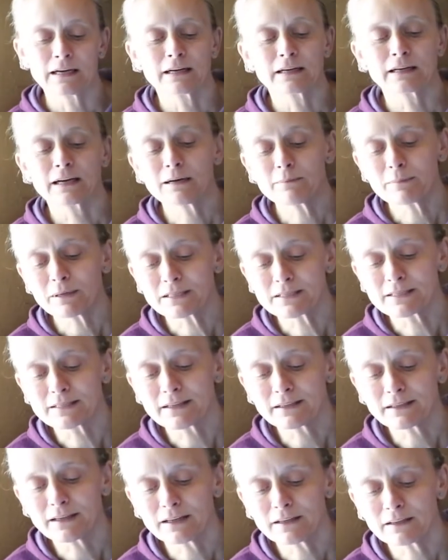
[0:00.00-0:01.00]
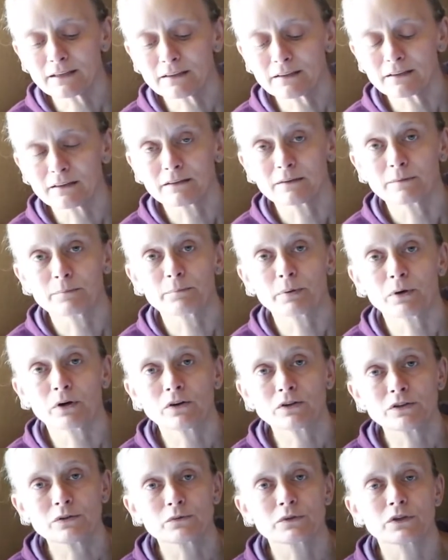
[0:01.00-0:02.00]
Kalman Segal e,
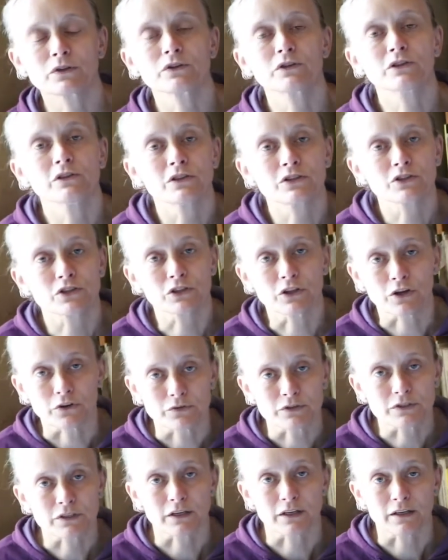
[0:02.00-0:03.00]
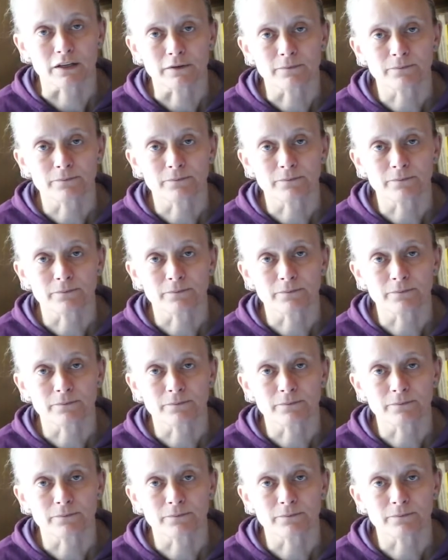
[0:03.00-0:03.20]
pochodził z rodziny żydowskiej.